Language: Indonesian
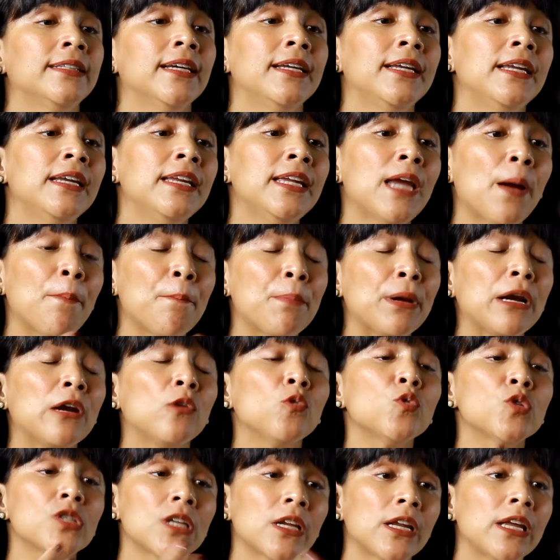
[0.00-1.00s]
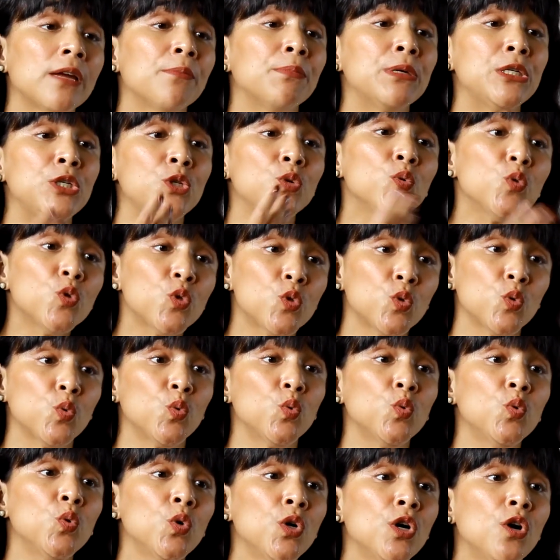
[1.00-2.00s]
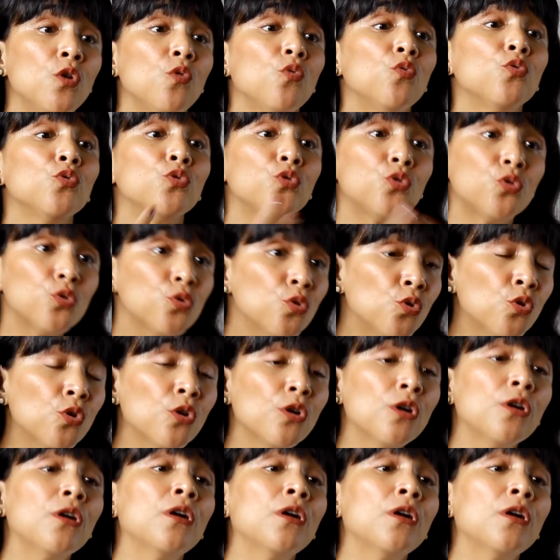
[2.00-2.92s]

Jadi dia perlu sering menyusu untuk